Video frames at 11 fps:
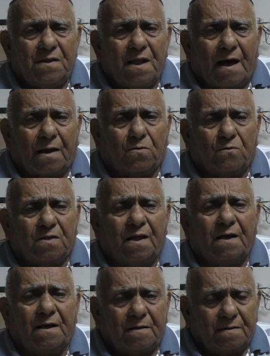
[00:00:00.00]
بالنهار قلت
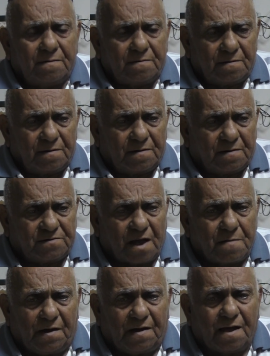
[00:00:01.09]
له
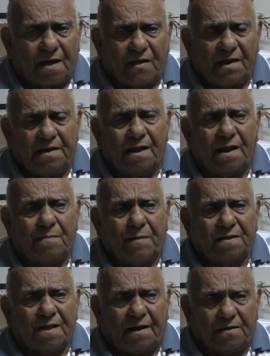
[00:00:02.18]
جاي معي هذا حين
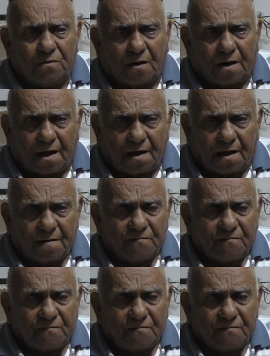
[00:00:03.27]
البيت اللي عنده